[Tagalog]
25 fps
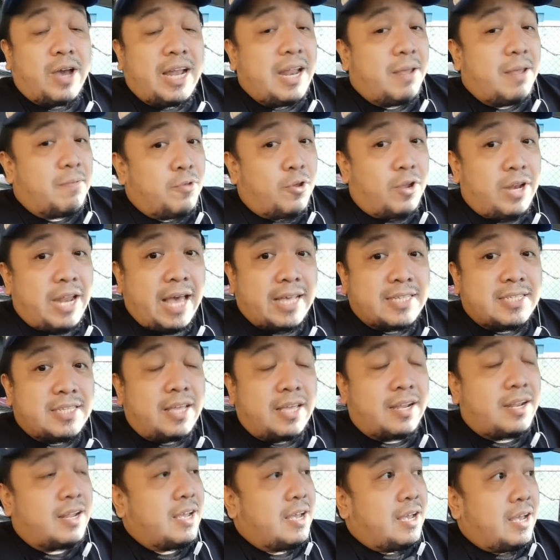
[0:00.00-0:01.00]
Alam nyo last
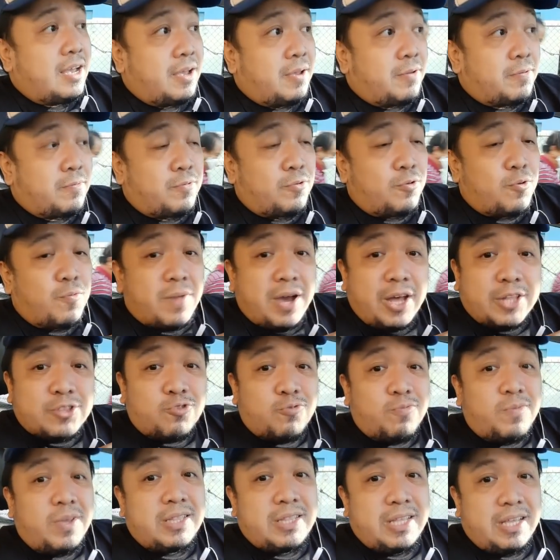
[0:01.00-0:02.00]
year, yung mga
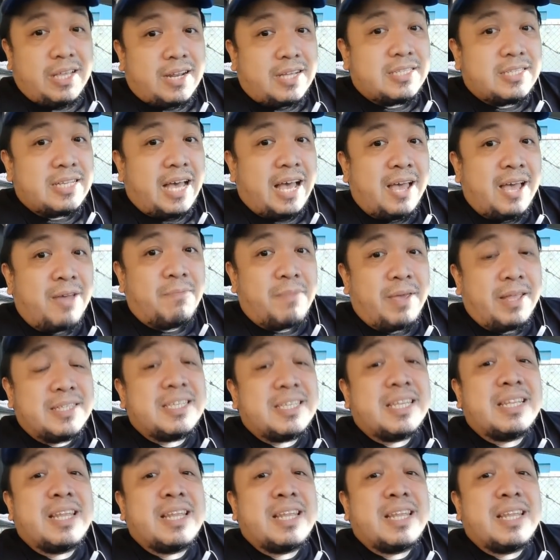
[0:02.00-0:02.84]
tumitira sa amin,